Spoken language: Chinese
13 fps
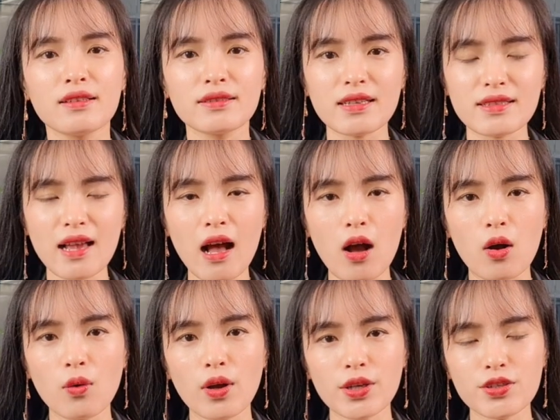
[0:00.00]
大家好，
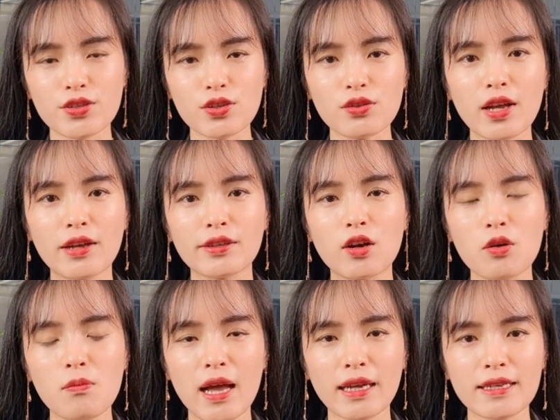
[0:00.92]
欢迎收看 Go
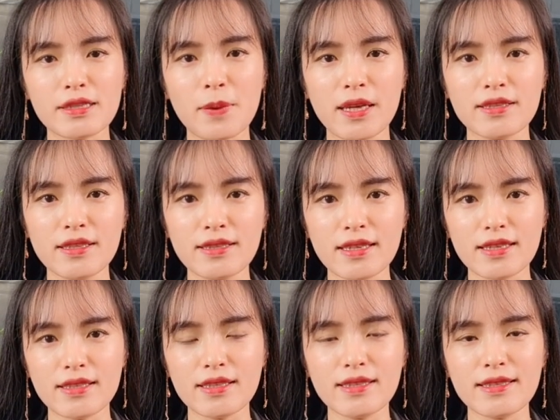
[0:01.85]
Markets 盘前解
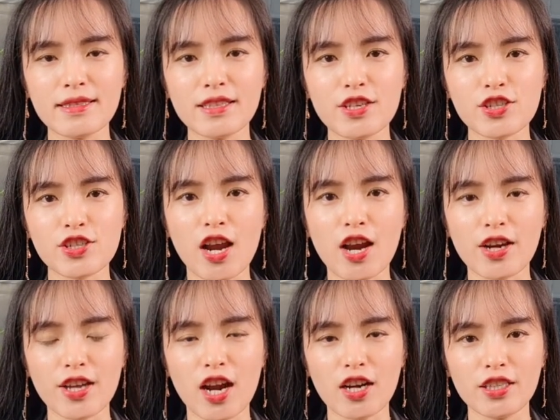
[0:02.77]
析。今天是二
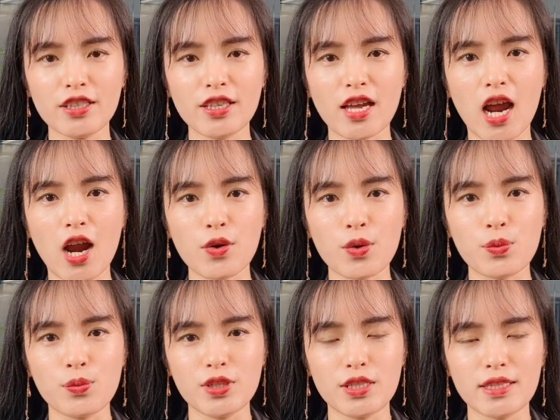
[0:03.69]
零二一年二月
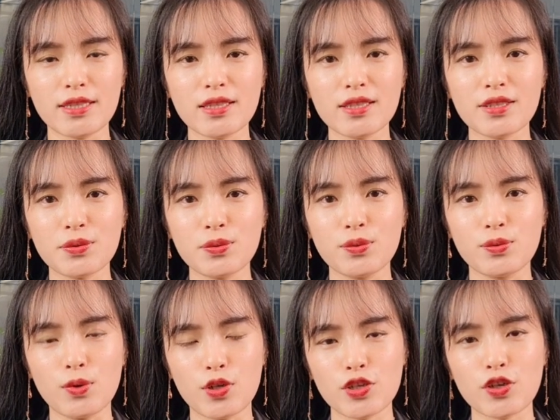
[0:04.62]
五日，星期五，
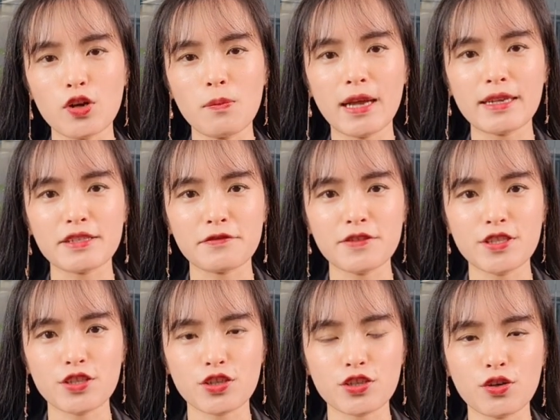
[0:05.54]
我是 Go Markets 分
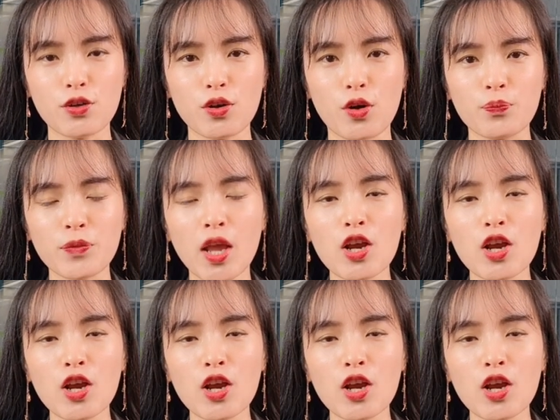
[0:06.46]
析师 Coco。